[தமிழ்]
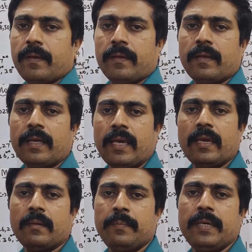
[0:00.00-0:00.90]
இதுல ஏ
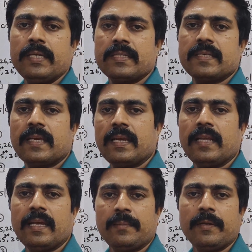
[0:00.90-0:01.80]
பி சி
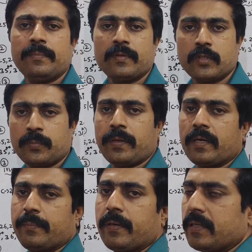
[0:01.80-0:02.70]
டி அப்படின்னு
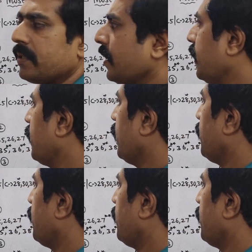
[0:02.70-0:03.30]
பிரிச்சிருப்பாங்க பார்ட் ஏ